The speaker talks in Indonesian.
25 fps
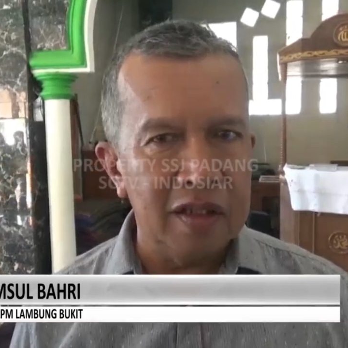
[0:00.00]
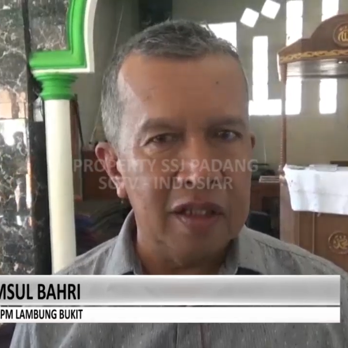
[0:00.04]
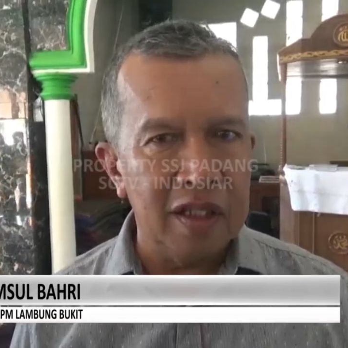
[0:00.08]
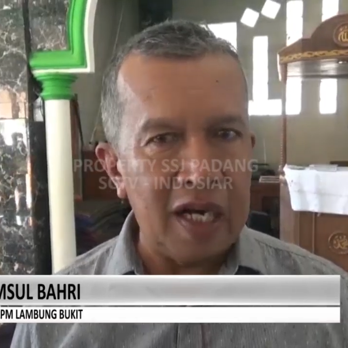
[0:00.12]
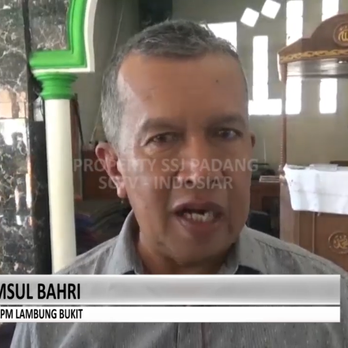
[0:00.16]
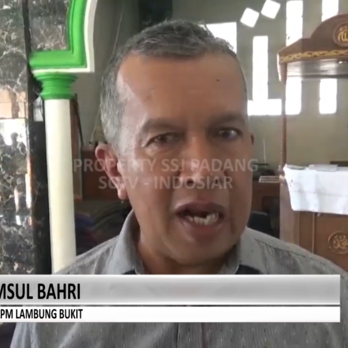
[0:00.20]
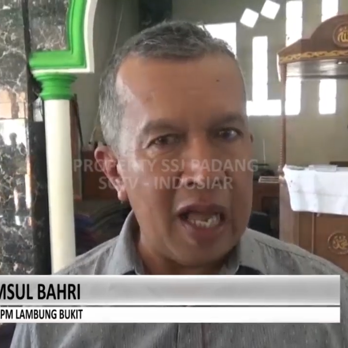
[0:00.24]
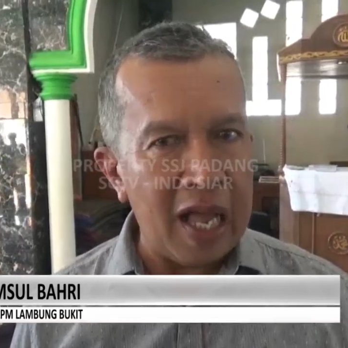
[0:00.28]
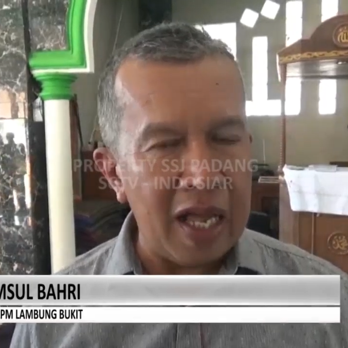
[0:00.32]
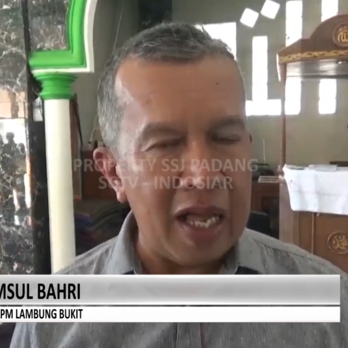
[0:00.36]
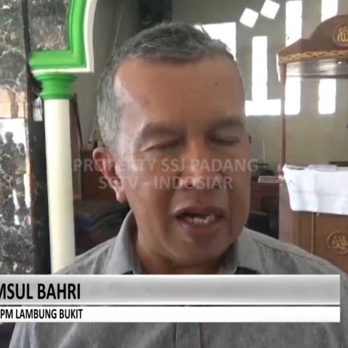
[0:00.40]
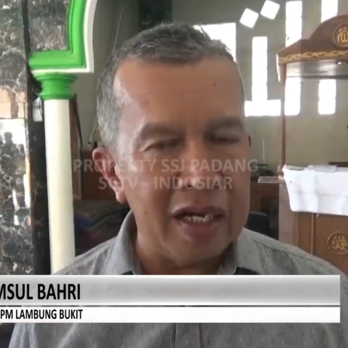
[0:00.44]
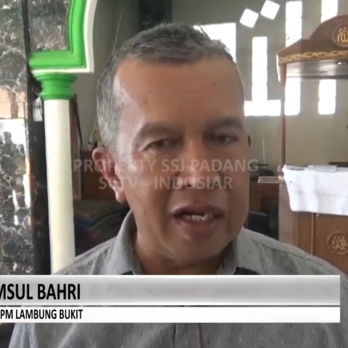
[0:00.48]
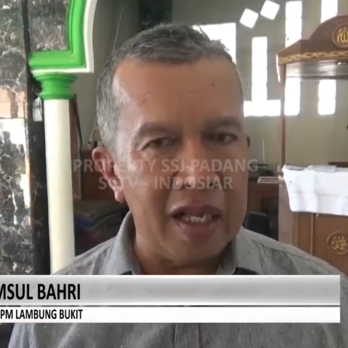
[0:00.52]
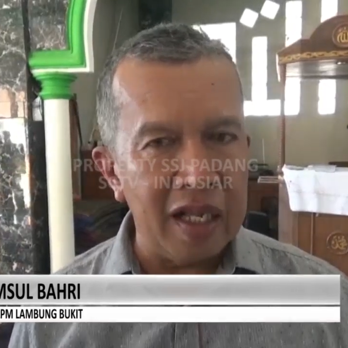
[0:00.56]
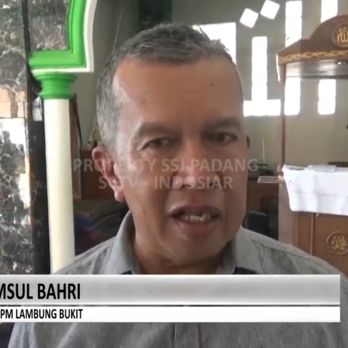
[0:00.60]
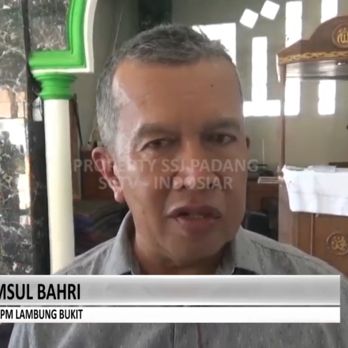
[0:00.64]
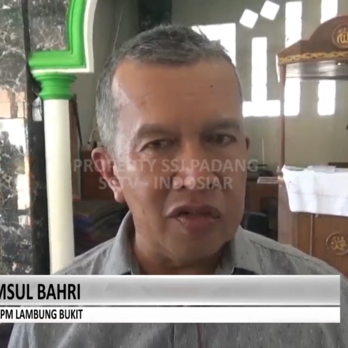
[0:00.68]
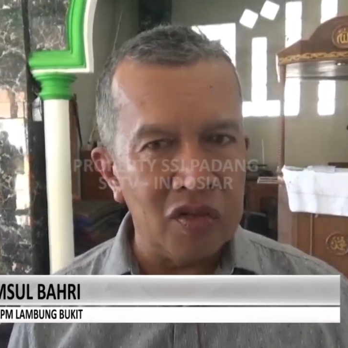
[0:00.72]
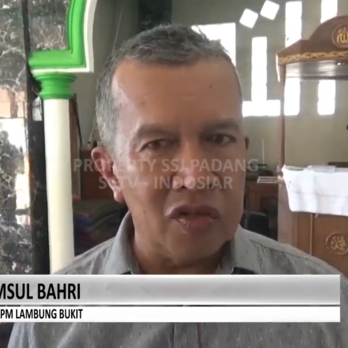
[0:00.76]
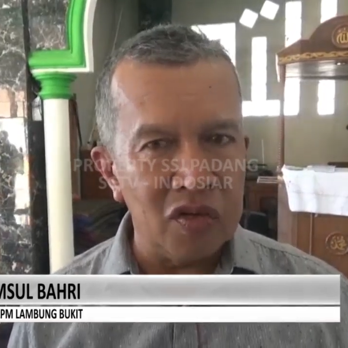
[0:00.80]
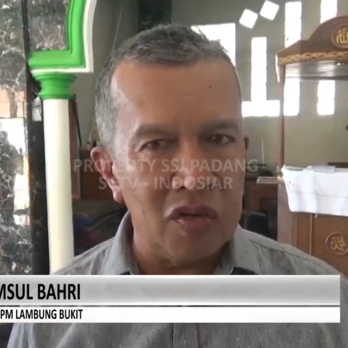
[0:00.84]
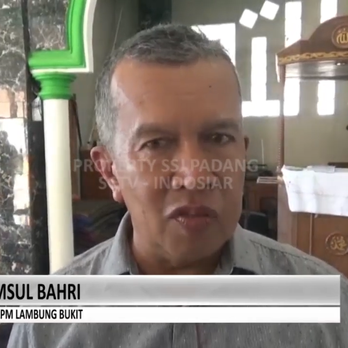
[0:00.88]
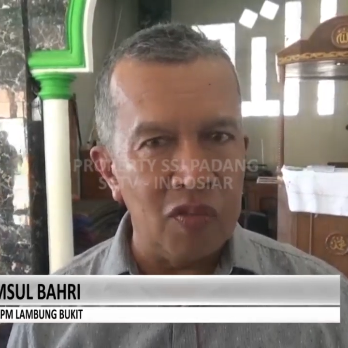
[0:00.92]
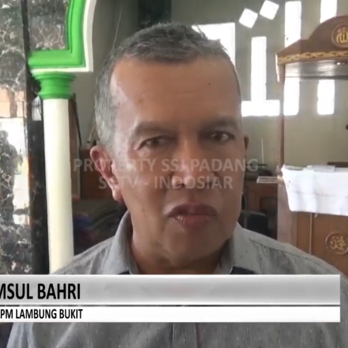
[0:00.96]
lahan yang
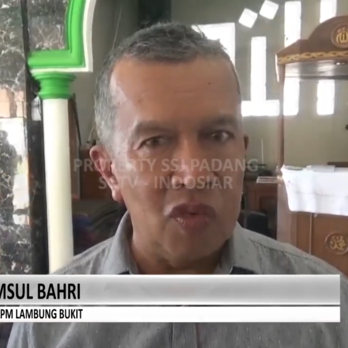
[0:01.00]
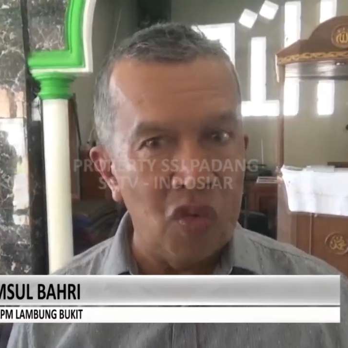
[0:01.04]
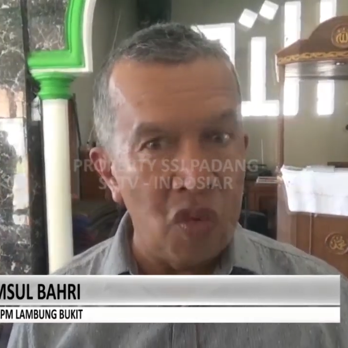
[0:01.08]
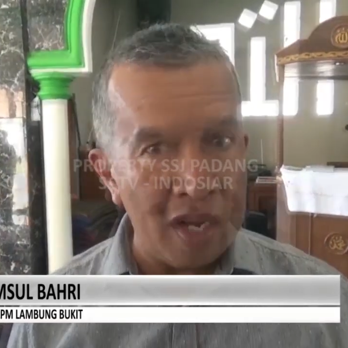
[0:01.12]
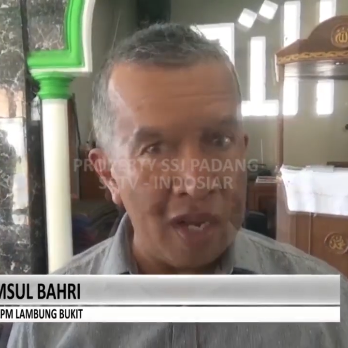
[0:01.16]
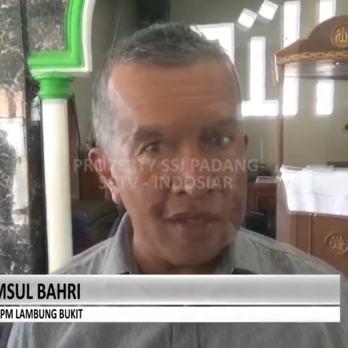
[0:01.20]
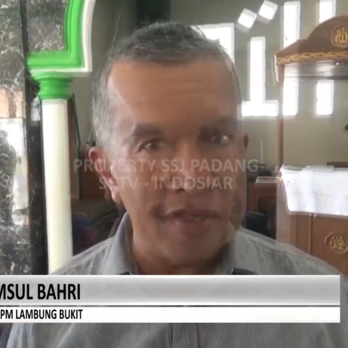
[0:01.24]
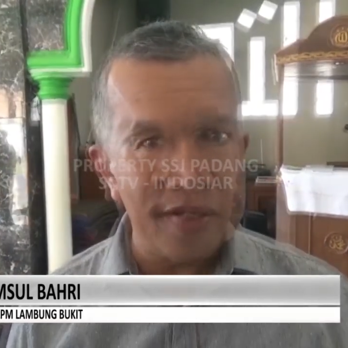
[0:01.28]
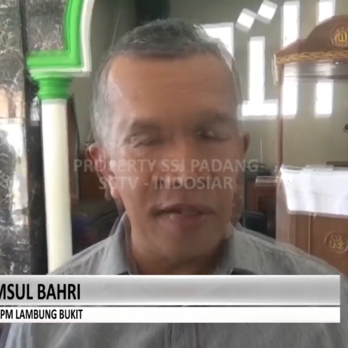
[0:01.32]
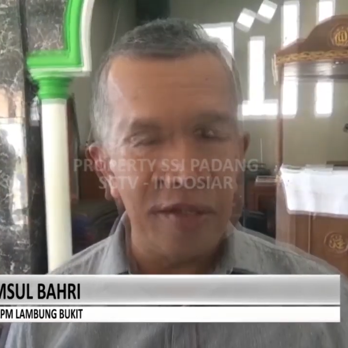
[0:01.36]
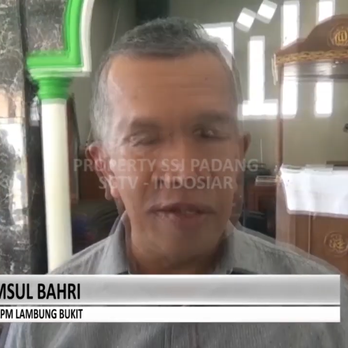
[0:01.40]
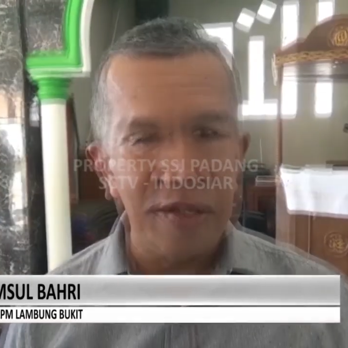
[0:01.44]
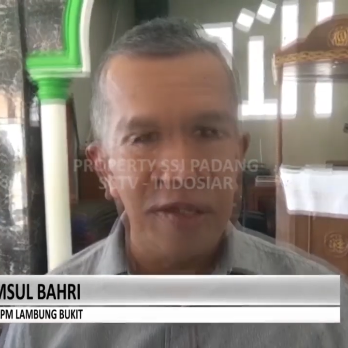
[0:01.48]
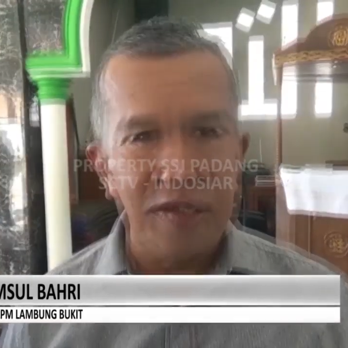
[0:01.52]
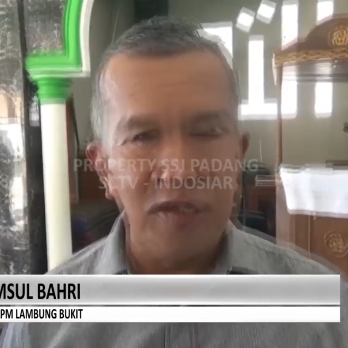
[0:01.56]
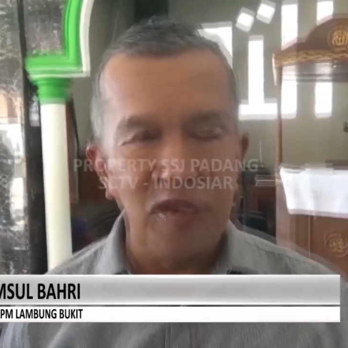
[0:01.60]
cukup luas